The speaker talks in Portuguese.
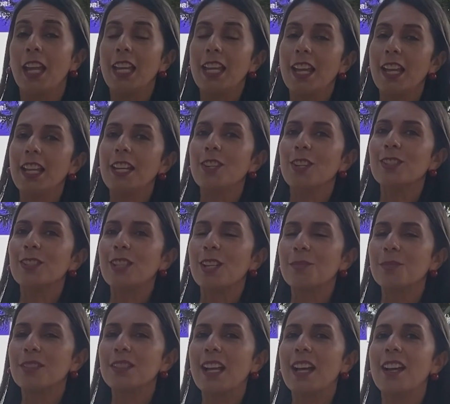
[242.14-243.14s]
E aí nós
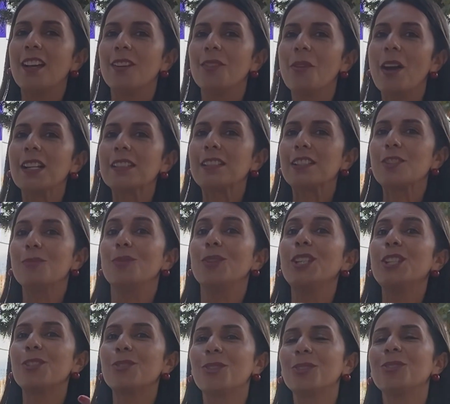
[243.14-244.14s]
temos a, o racismo
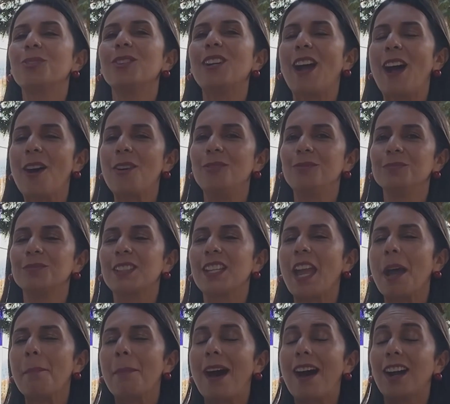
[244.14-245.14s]
estrutural,
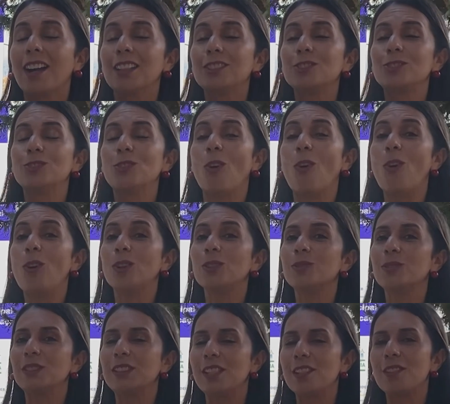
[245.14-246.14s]
que abarca
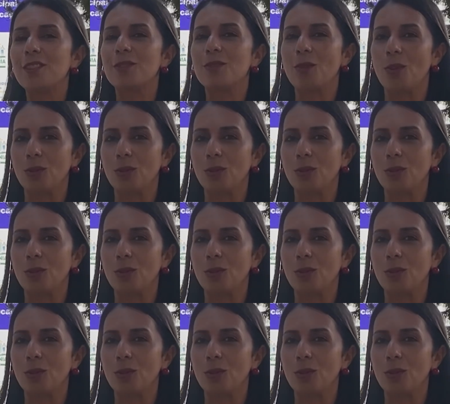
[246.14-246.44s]
todos esses